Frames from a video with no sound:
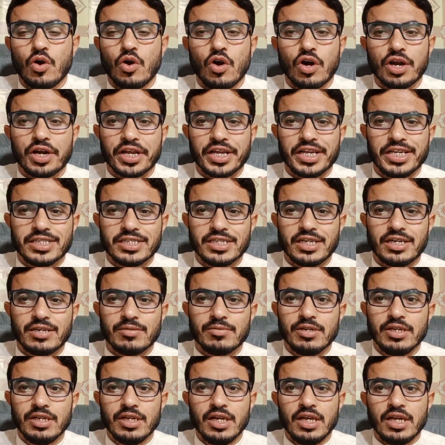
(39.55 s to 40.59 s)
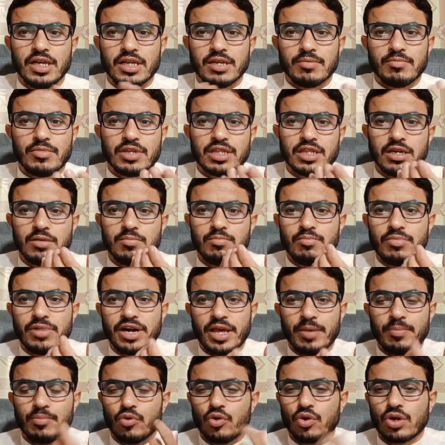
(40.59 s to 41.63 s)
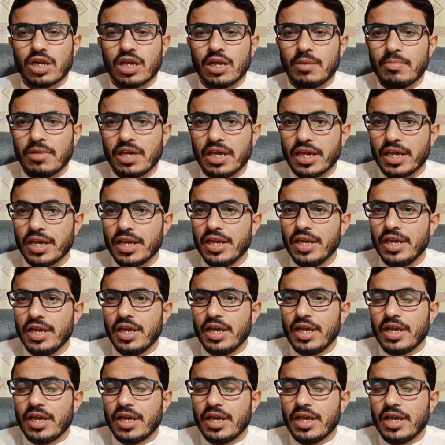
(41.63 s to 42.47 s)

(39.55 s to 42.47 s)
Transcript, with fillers: और गीजड़ मतलब बड़े पोटे में